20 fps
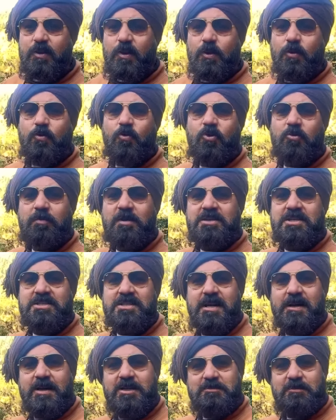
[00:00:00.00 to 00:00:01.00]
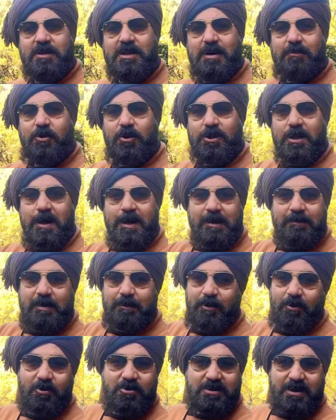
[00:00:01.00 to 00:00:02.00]
कोई भी चीज़ ने किस्मत आपको थाली में
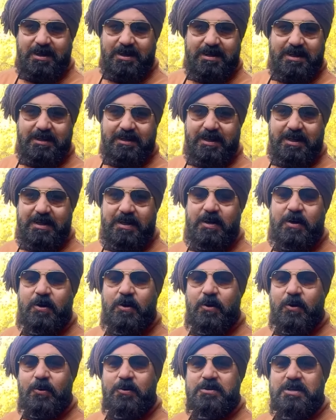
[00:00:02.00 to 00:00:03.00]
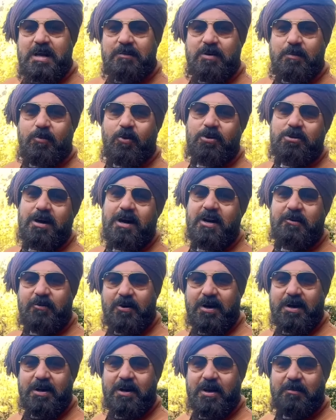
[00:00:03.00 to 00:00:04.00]
परोस करनी देती उसके आपको बहुत
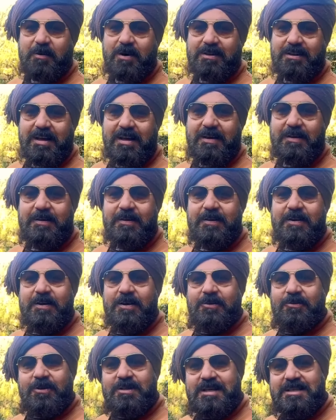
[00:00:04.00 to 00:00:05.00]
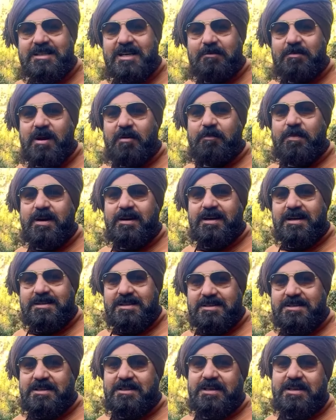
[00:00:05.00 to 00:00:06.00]
हार्डवर्क करना पड़ता है तो जैसे हम यहाँ पे एक अच्छी
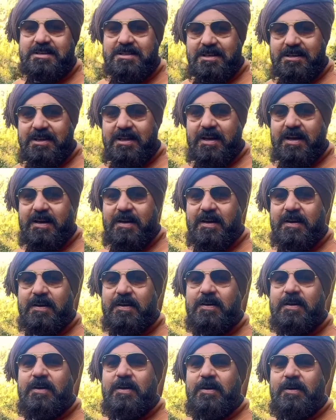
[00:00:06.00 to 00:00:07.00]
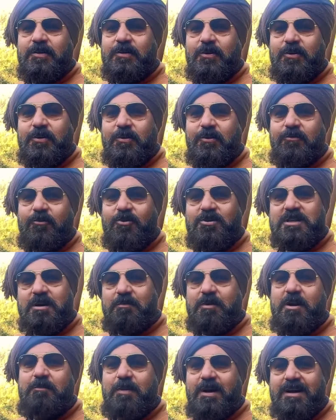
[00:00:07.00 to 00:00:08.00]
ज़िंदगी जीते हैं तो वो सब
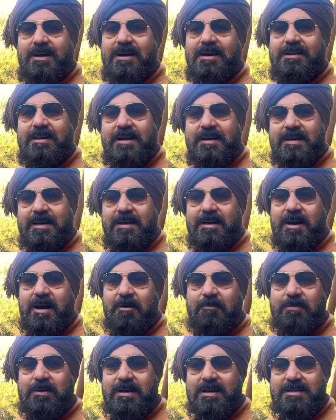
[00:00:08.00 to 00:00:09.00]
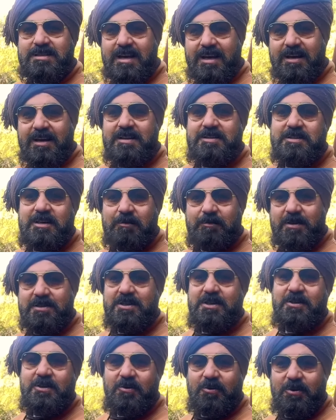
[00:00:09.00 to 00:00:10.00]
डिपेंड करता है कि आप किस एंगल से अपनी
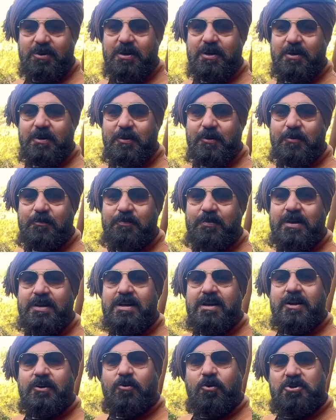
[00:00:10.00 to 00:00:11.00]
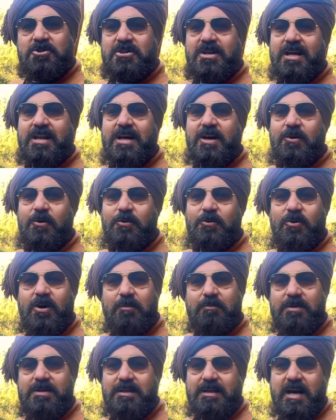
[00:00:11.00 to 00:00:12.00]
ज़िंदगी को देख रहे हो खुश रहना हो तो आप
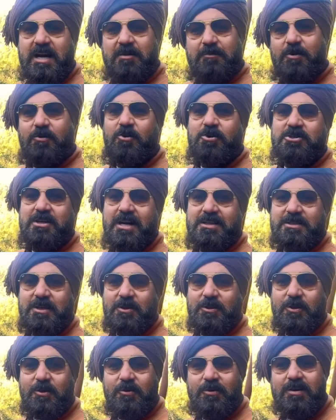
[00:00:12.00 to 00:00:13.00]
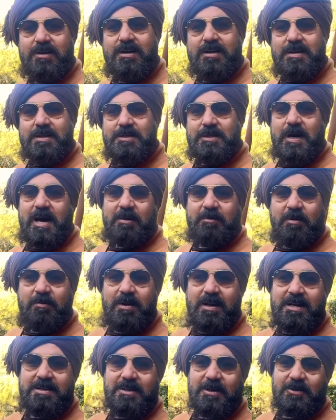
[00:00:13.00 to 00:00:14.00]
कहीं भी खुश रह सकते हो शहर में भी
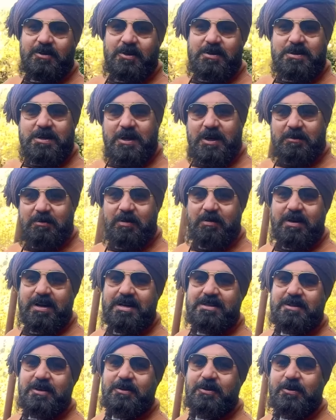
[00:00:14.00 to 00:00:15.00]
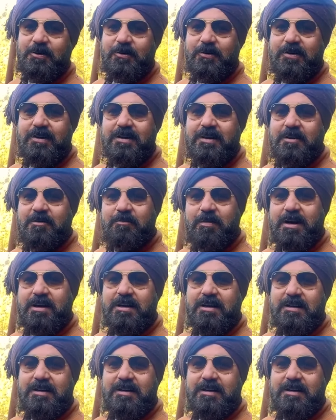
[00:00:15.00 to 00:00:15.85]
रह सकते हो सिटी में भी रह सकते हो बट